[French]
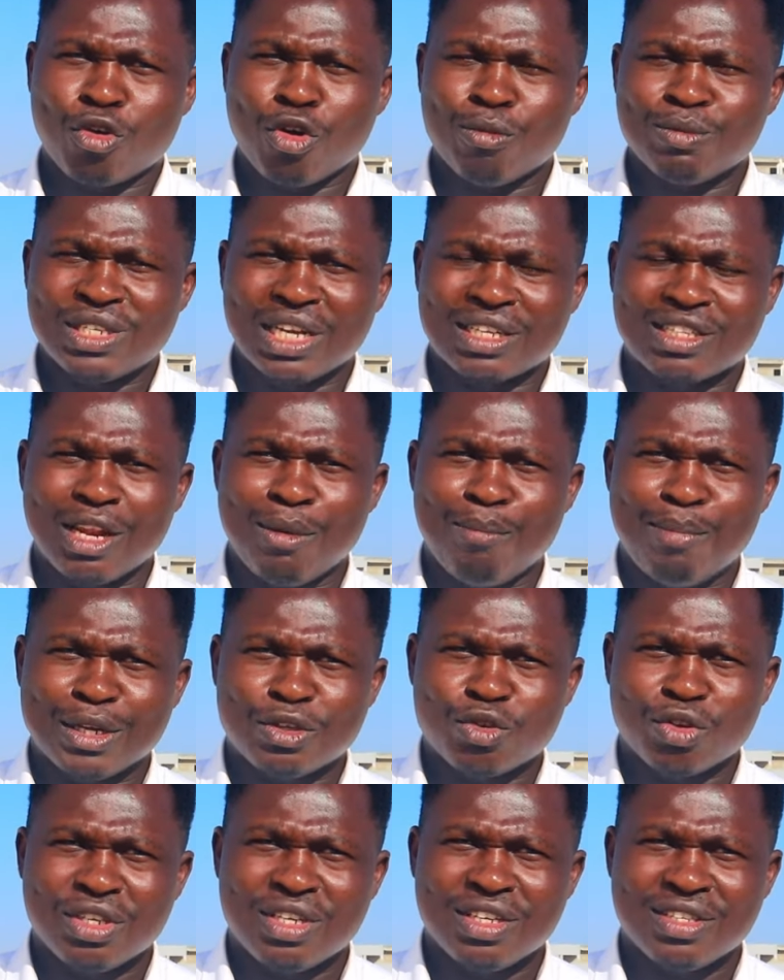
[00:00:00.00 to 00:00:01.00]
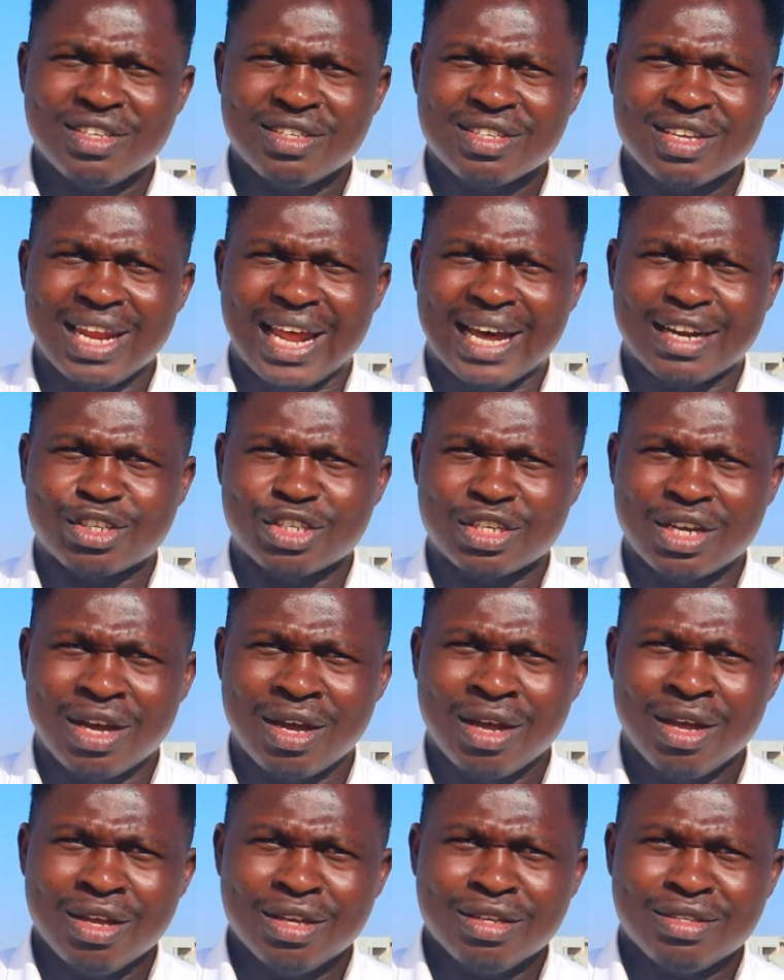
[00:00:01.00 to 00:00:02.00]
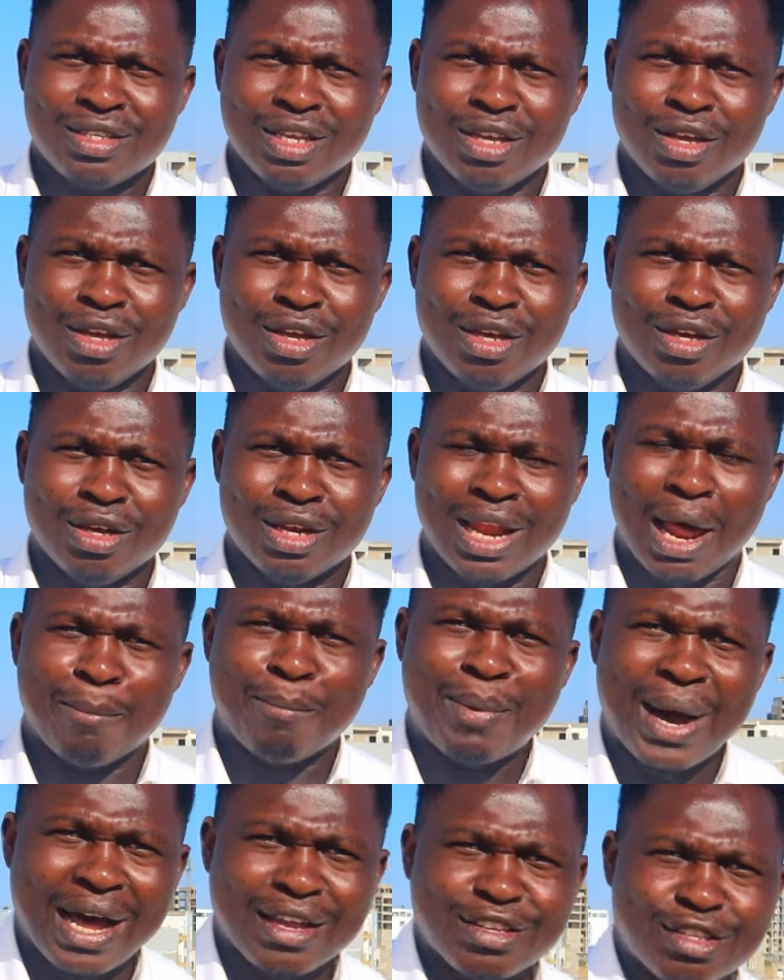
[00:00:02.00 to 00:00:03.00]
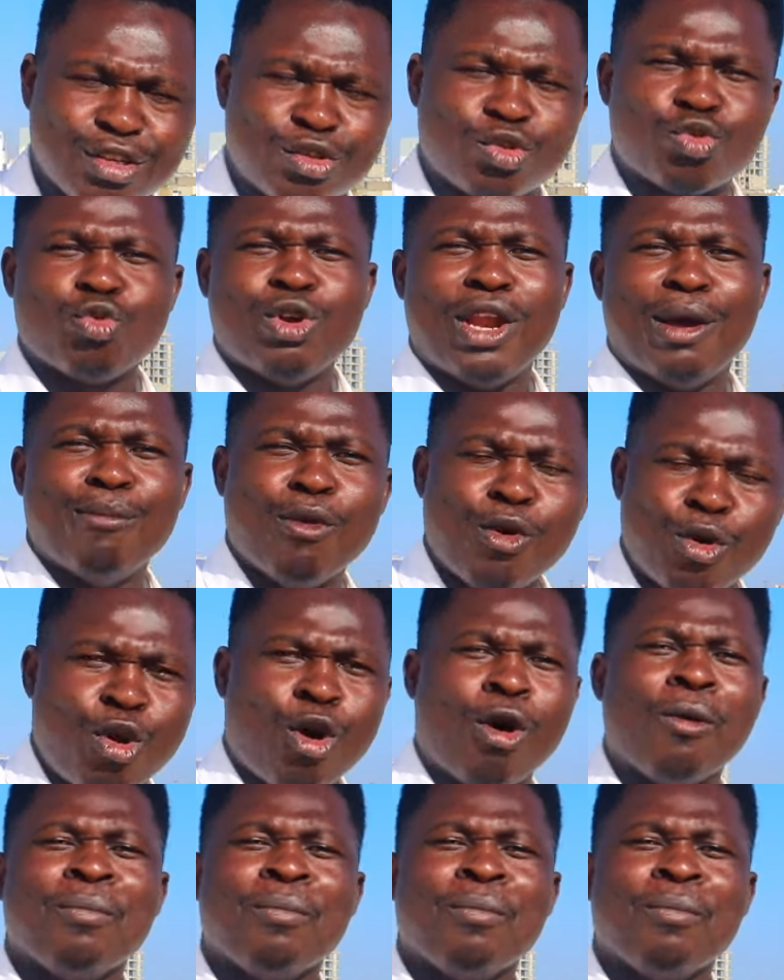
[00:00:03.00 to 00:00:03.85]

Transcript: comme certaines personnes qui disent que l'argent, c'est la base de tous les mots,